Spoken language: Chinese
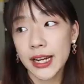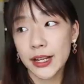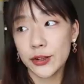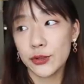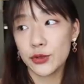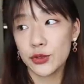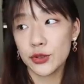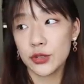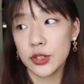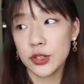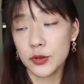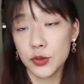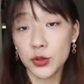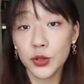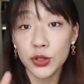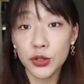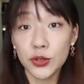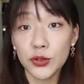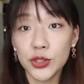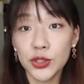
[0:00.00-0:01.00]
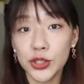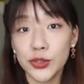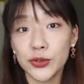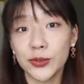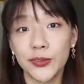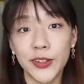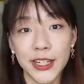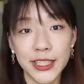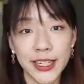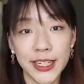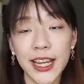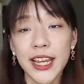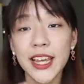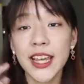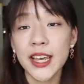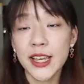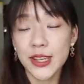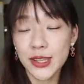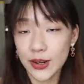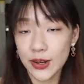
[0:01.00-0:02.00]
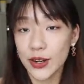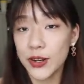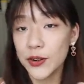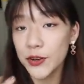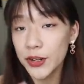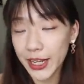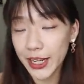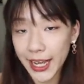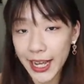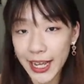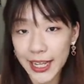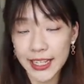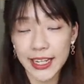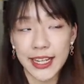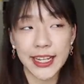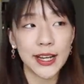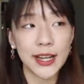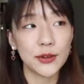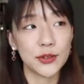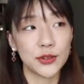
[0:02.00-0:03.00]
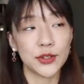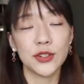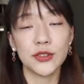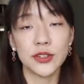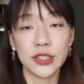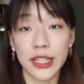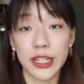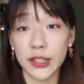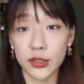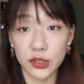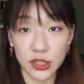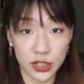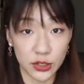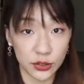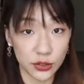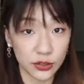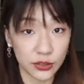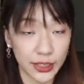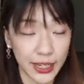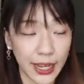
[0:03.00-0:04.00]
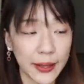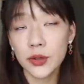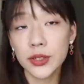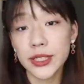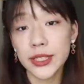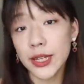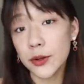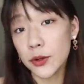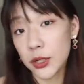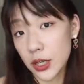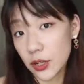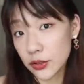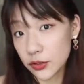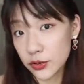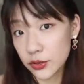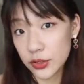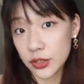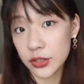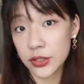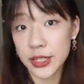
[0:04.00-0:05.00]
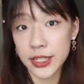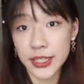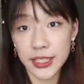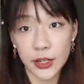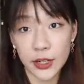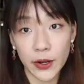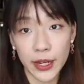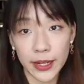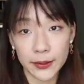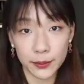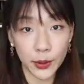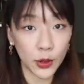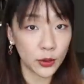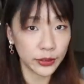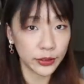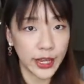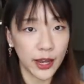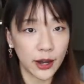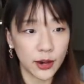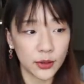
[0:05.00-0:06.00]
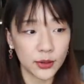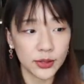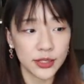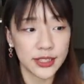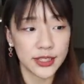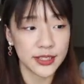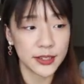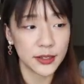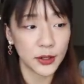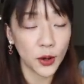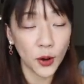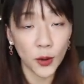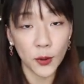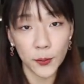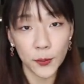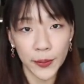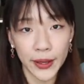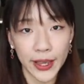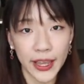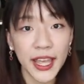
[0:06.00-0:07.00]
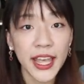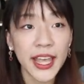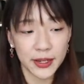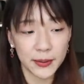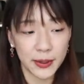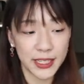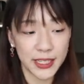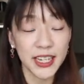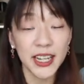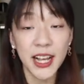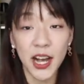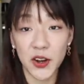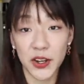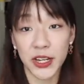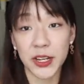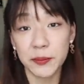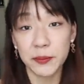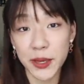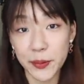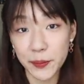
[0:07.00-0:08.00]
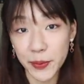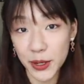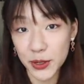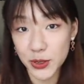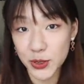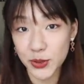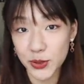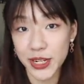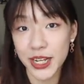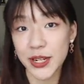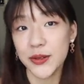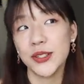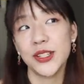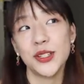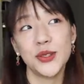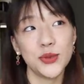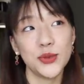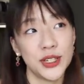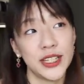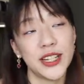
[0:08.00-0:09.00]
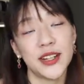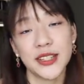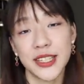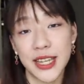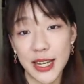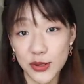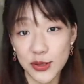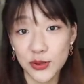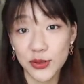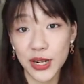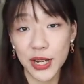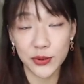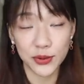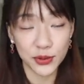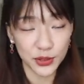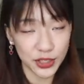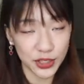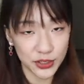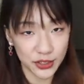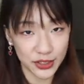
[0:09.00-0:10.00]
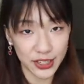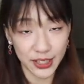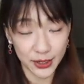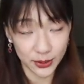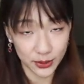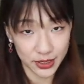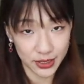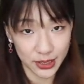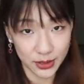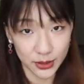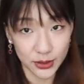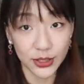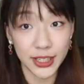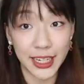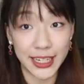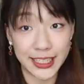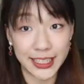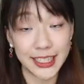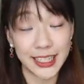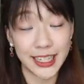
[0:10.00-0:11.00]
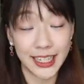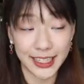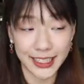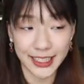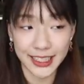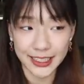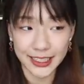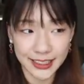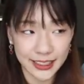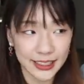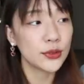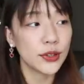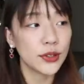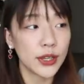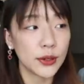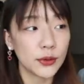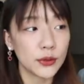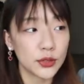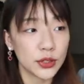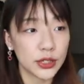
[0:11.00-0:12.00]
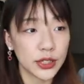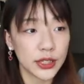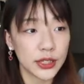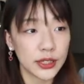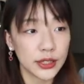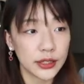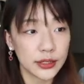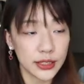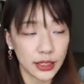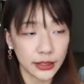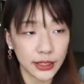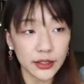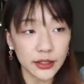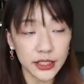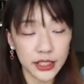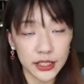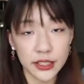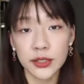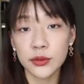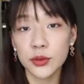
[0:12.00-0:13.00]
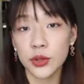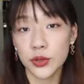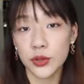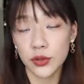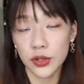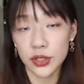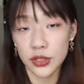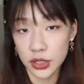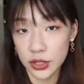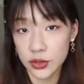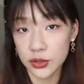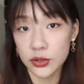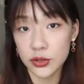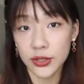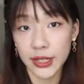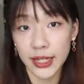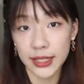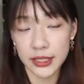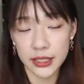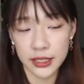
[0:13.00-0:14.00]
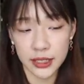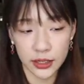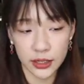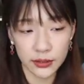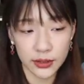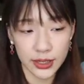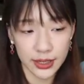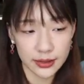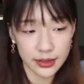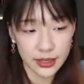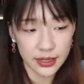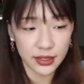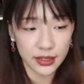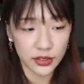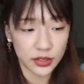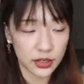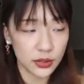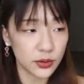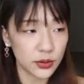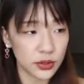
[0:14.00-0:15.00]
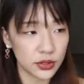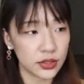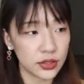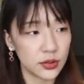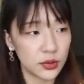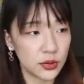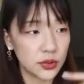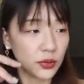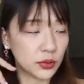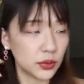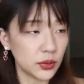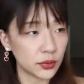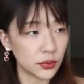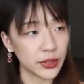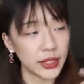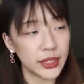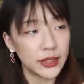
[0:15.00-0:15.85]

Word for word: 例如说我做 YouTube， 我发现哎有人会看呢，那我就会觉得很有成就感。或者像我高中的时候很喜欢烹调或者是烘焙。 所以每次烤一个面包出来，或是做一道菜出来，我就会觉得很有成就感，是一样的意思。所以我觉得找到你生活中的成就感，是能够让自己的生活持续有动